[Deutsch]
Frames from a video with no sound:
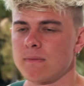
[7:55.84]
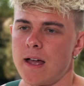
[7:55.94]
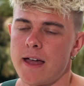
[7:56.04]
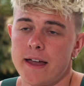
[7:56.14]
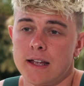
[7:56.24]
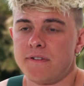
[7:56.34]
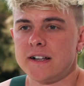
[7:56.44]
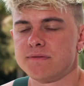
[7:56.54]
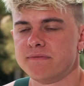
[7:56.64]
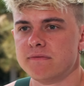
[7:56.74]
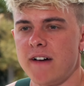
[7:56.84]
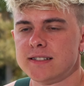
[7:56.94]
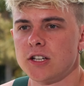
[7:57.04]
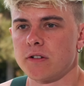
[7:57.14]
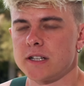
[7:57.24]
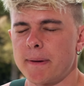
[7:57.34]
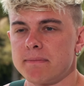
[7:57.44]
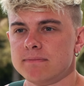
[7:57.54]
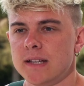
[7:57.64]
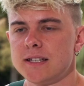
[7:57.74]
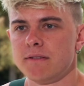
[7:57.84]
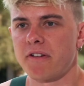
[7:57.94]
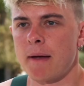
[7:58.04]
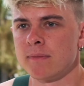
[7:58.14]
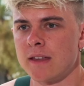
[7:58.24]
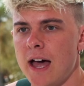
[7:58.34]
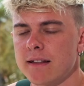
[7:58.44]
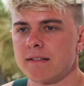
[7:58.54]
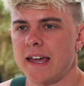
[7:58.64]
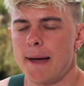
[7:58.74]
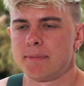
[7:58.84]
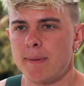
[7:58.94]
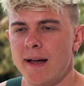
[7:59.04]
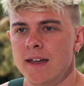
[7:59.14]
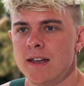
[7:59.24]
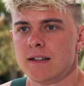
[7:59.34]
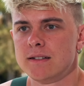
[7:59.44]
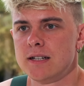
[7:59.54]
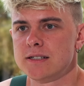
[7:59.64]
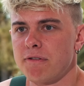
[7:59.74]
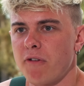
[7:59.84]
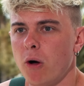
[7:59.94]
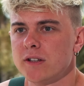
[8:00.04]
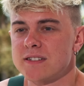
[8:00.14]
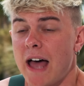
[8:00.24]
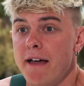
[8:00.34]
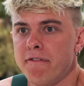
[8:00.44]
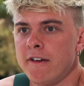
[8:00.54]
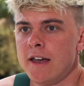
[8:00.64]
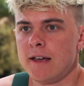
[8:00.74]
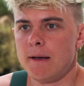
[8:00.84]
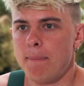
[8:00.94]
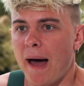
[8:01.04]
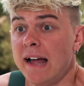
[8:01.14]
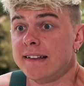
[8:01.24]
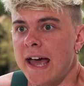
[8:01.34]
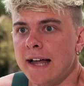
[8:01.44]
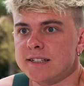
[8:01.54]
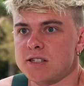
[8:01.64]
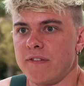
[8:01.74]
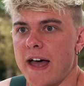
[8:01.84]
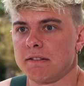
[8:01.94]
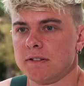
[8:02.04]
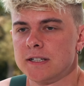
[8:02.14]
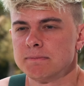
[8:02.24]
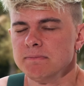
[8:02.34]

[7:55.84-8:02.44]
Naja, jedenfalls weiß ich schon, dass man nicht in fremden Gärten gräbt, aber diese Frucht ist reif, bereit geerntet zu werden und